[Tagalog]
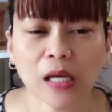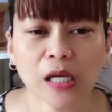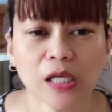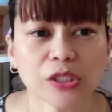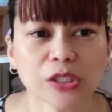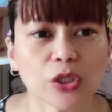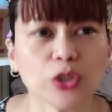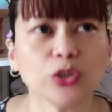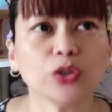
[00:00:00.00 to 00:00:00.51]

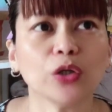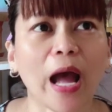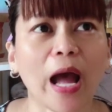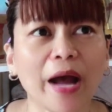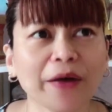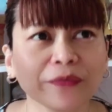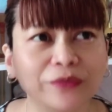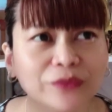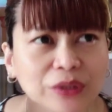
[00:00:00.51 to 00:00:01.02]
So, no,
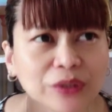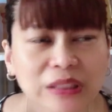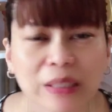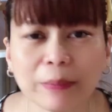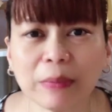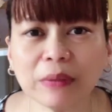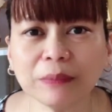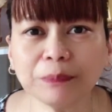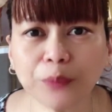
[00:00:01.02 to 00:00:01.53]
after
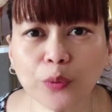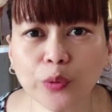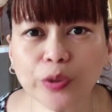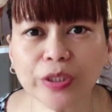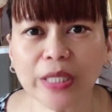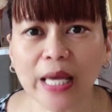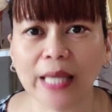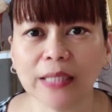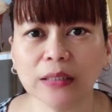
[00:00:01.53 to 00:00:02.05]
naman po
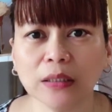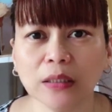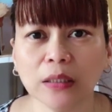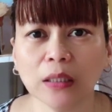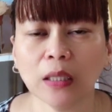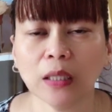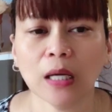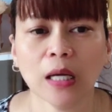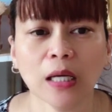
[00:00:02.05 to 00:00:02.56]
niyan,
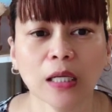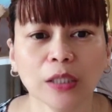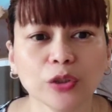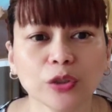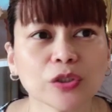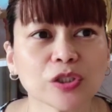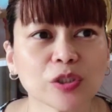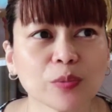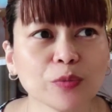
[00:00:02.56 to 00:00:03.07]

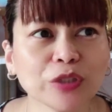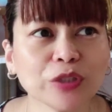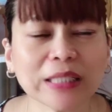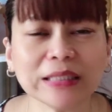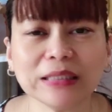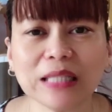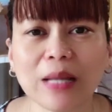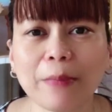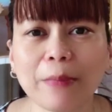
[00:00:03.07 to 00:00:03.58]
yung sumunod
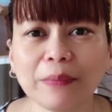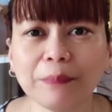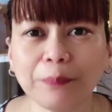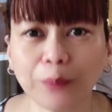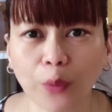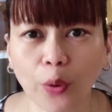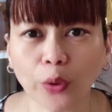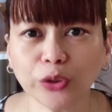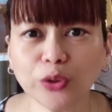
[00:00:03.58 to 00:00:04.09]
naman
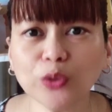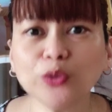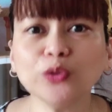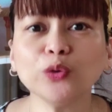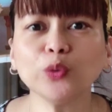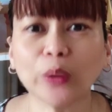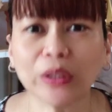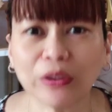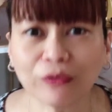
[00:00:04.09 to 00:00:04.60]
po, yung
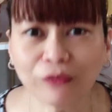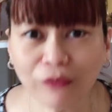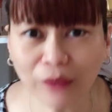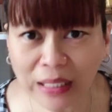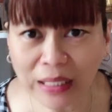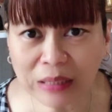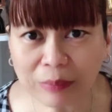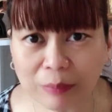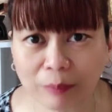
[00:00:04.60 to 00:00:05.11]
twin
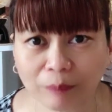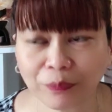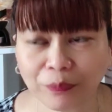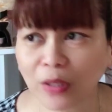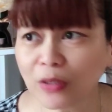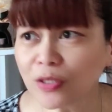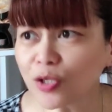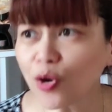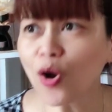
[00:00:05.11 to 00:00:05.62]
flame.
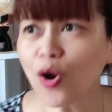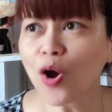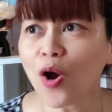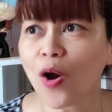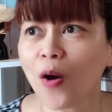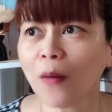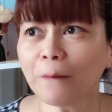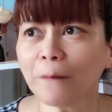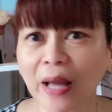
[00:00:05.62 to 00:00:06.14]
So,
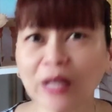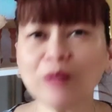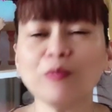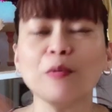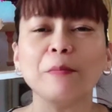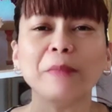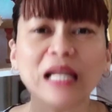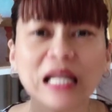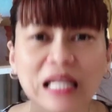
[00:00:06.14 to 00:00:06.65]
paano
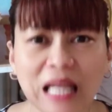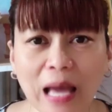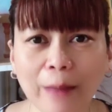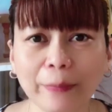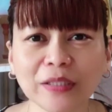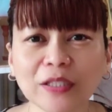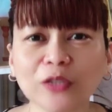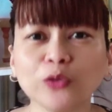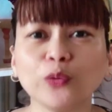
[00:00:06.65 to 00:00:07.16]

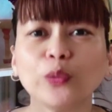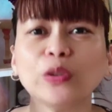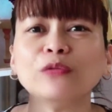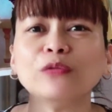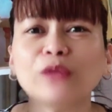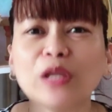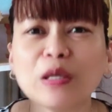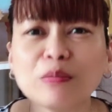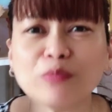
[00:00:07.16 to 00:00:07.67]
malalaman na twin
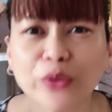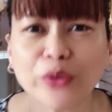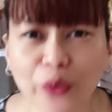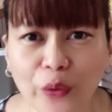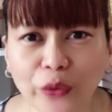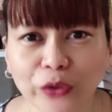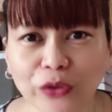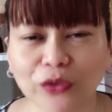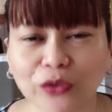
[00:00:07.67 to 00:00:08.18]
flame mo
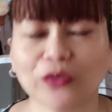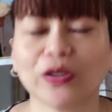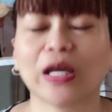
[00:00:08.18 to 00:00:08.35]
yon?